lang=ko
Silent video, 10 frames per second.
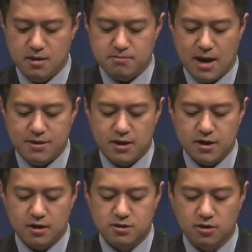
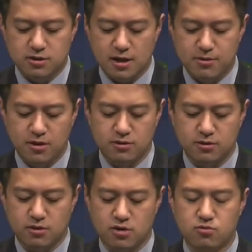만약에
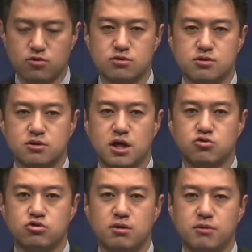그렇다면 여러분
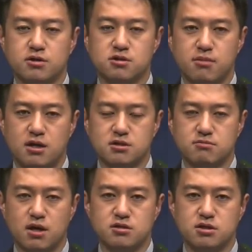예수님께서
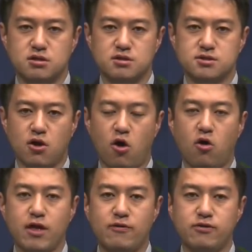말씀하신
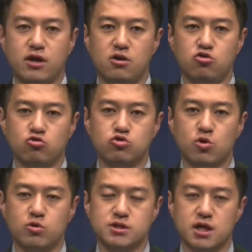선한 일
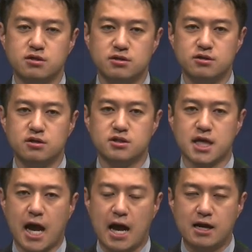6종 세트를
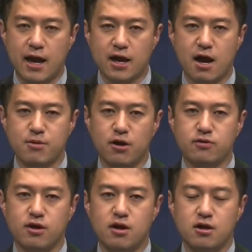잘
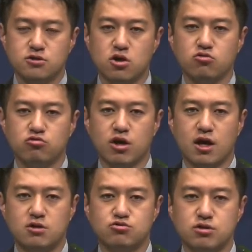행하면 천국에
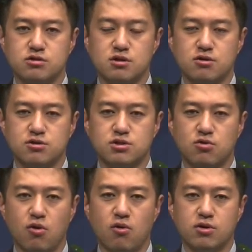갈 수 있을
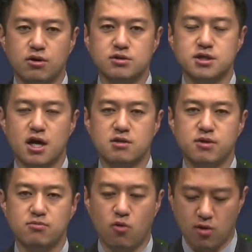것이고 그렇지
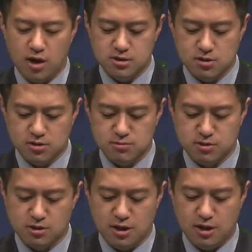않으면 못 갈
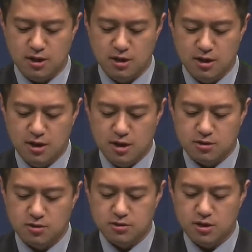것입니다.
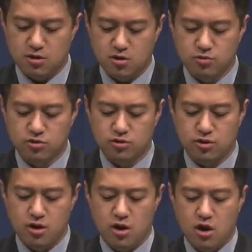그런데
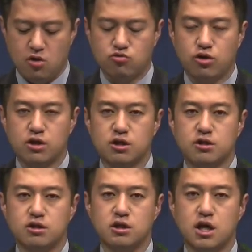여러분
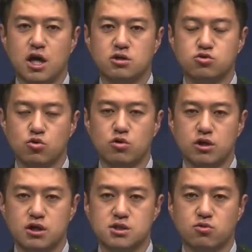우리는 예수
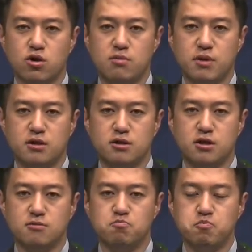그리스도를
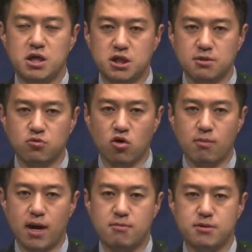믿는 믿음으로
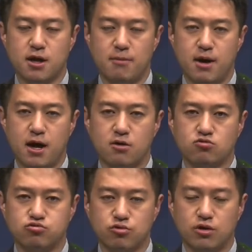말미암아
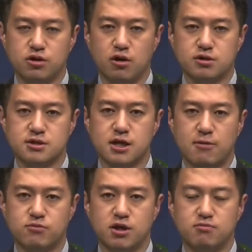구원을 얻은
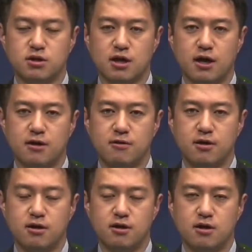사람들입니다.
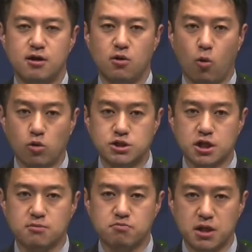
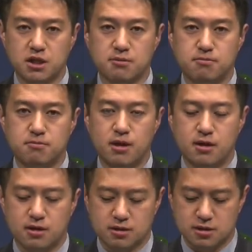오직 믿음
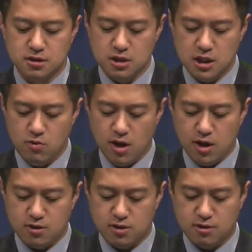그
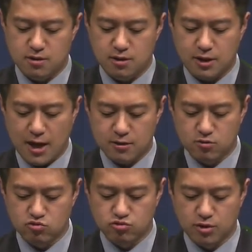이외에는
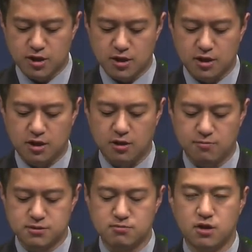다른 구원의 길이
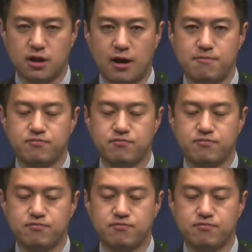없습니다.